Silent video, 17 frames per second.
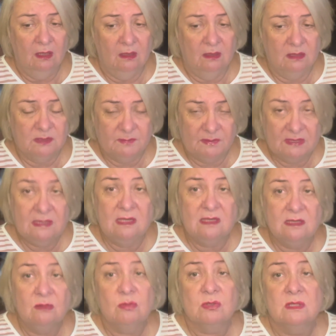э,
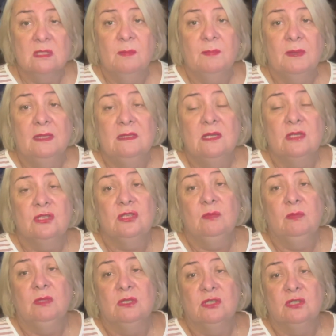специализируются на продаже
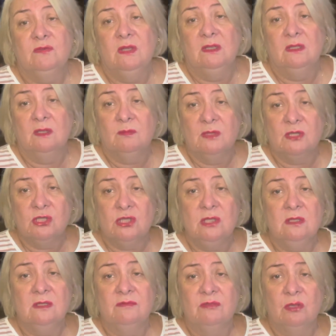именно швейных
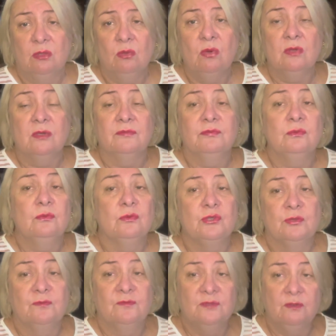машин, оверлоков, ну, в
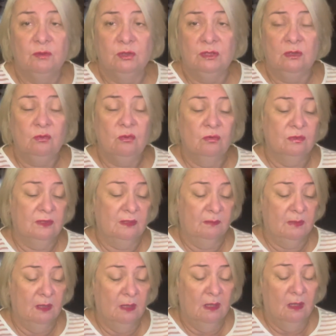общем, всего такого там,